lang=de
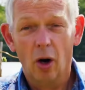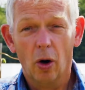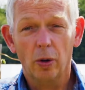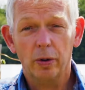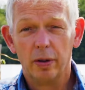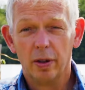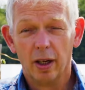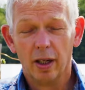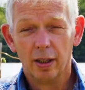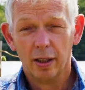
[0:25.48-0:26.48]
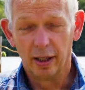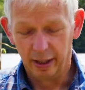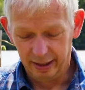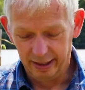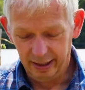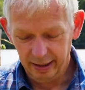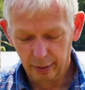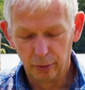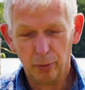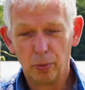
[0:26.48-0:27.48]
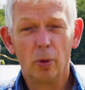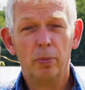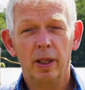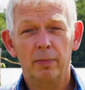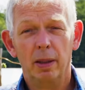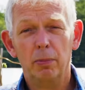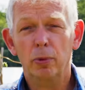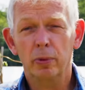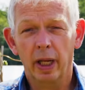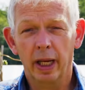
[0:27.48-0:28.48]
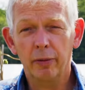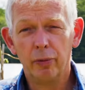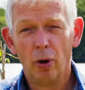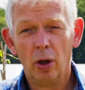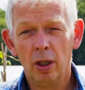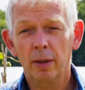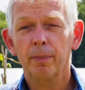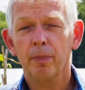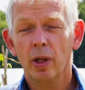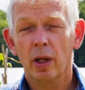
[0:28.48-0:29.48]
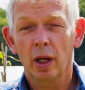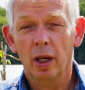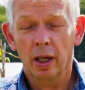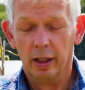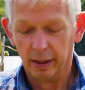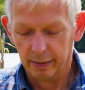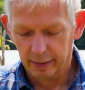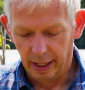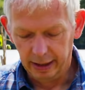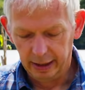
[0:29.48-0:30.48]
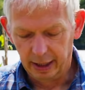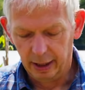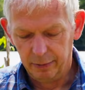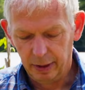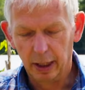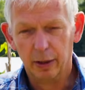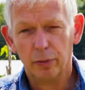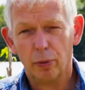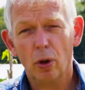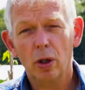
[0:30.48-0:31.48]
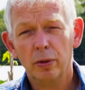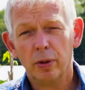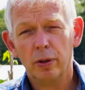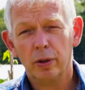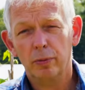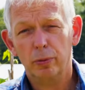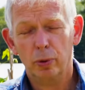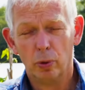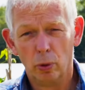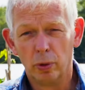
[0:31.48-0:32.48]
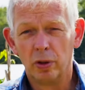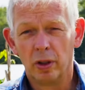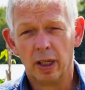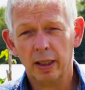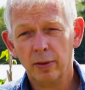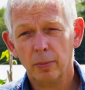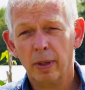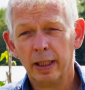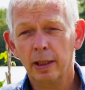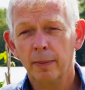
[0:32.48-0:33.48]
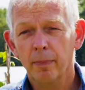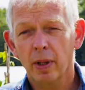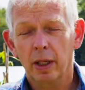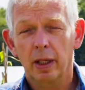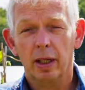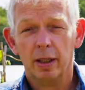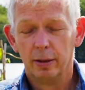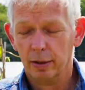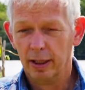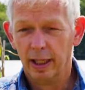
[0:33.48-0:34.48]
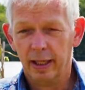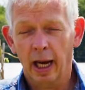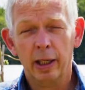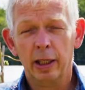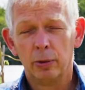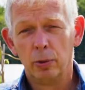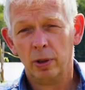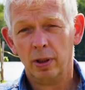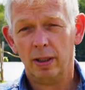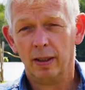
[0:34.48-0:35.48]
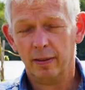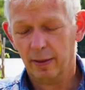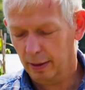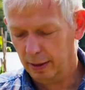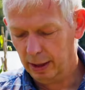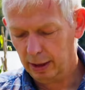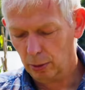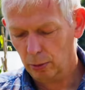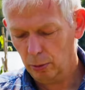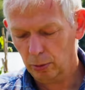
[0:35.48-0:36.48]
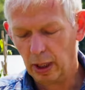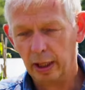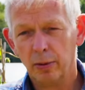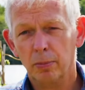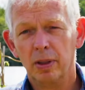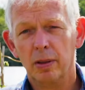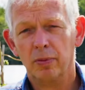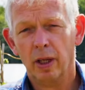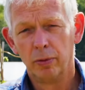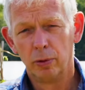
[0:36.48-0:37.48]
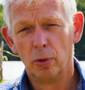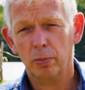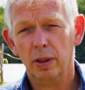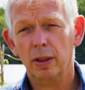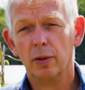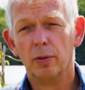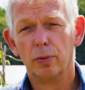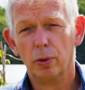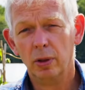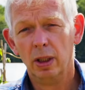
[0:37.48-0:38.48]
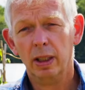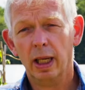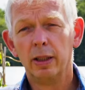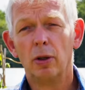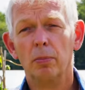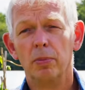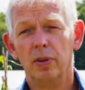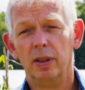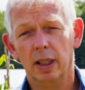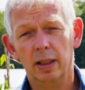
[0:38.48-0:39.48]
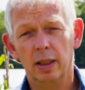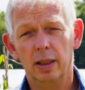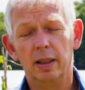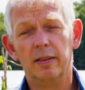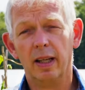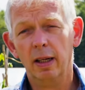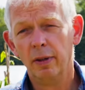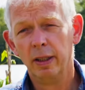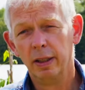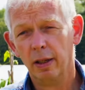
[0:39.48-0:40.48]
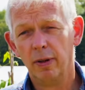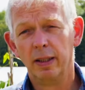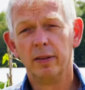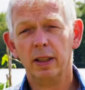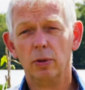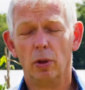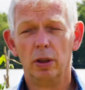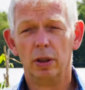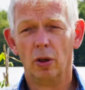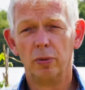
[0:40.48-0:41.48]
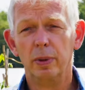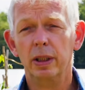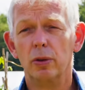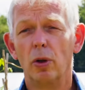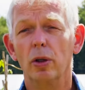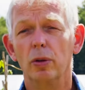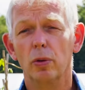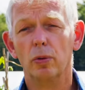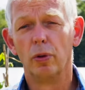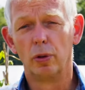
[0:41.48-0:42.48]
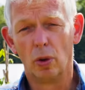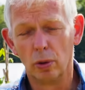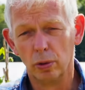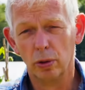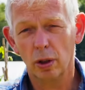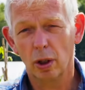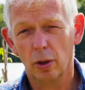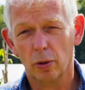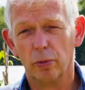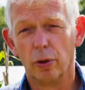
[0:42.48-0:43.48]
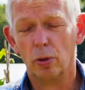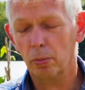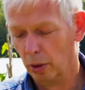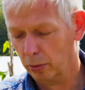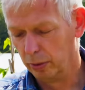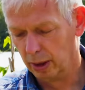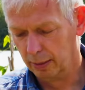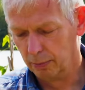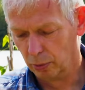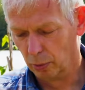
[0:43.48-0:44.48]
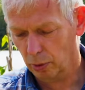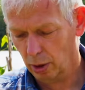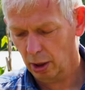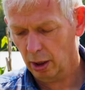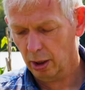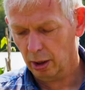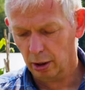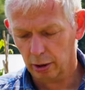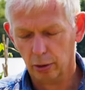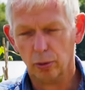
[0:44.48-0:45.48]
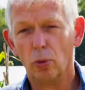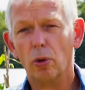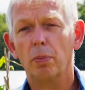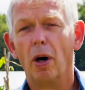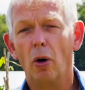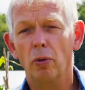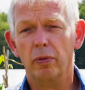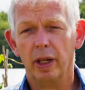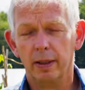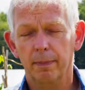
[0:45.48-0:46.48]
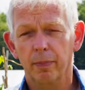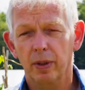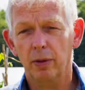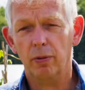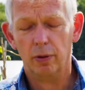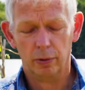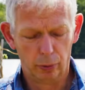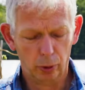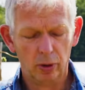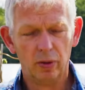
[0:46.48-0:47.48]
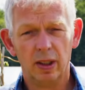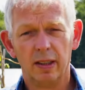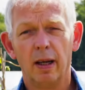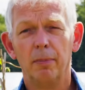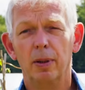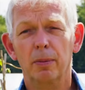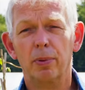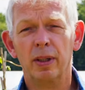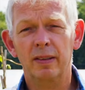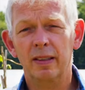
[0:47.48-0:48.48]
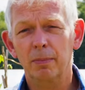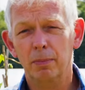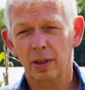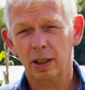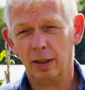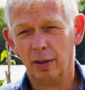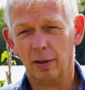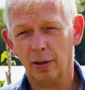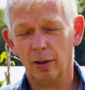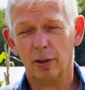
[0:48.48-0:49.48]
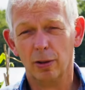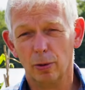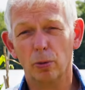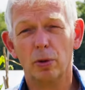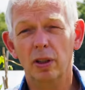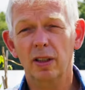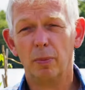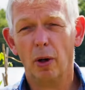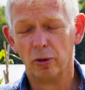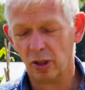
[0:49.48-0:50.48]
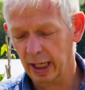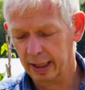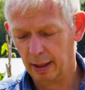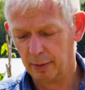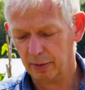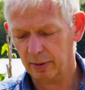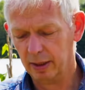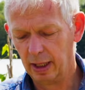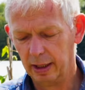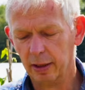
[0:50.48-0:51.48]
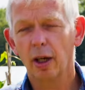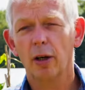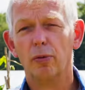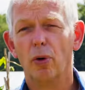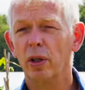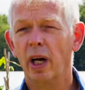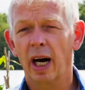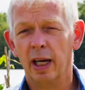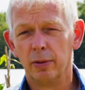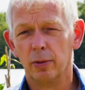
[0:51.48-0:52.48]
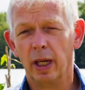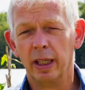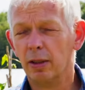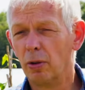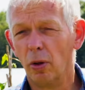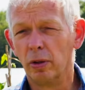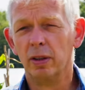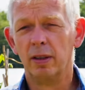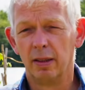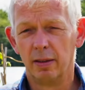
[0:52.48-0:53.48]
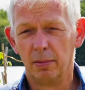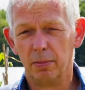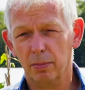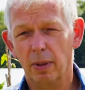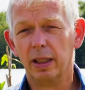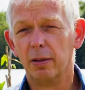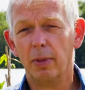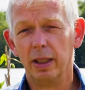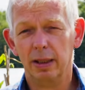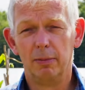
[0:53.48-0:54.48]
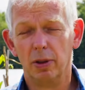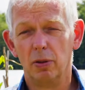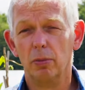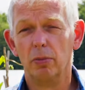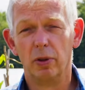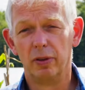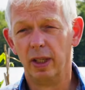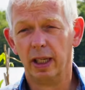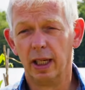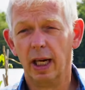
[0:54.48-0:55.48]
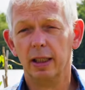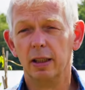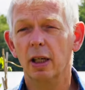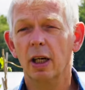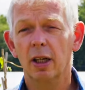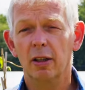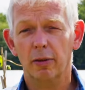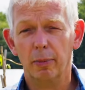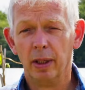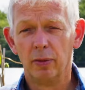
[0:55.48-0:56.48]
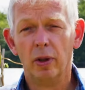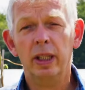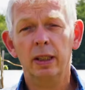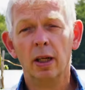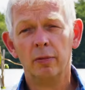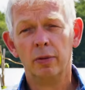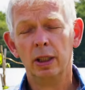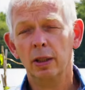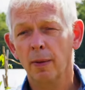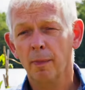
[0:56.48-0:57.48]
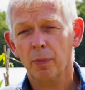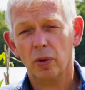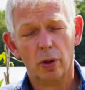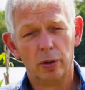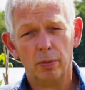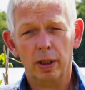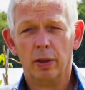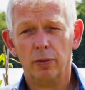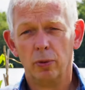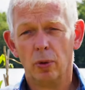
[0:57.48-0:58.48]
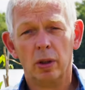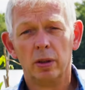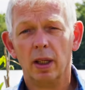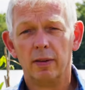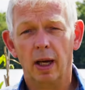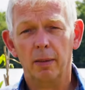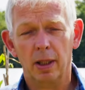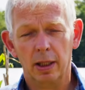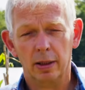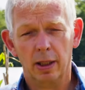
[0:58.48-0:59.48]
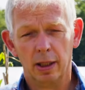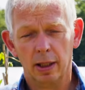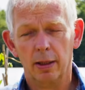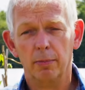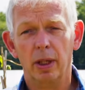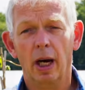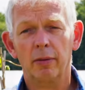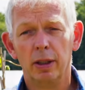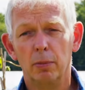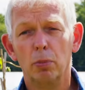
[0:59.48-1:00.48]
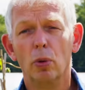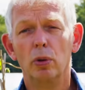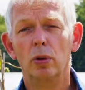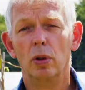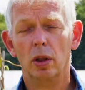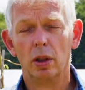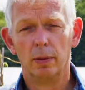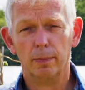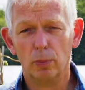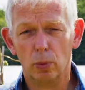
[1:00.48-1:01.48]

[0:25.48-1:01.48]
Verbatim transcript: Und äh, dieses Symptom nennt man Blütenendfäule. Das ist eigentlich keine wirkliche Fäule, sondern ein physiologischer Kalziummangel. Äh, der daher rührt, dass nicht genügend Kalzium mit dem Saftstrom in diese Früchte hineinkommt, sich dann die Zellwände der Pflanze nicht ordentlich ausbilden können und vertrocknen und verkümmern und ebenso äh, dunkelbraun werden. Die äh, Früchte sind deshalb im Prinzip nicht äh, ungenießbar und schlecht, aber sie sind halt vorne hart und eingetrocknet, deshalb im Allgemeinen nicht mehr zum Verzehr geeignet. Wenn man das verhindern will, sollte man dafür sorgen, dass einmal der pH-Wert im Boden ähm,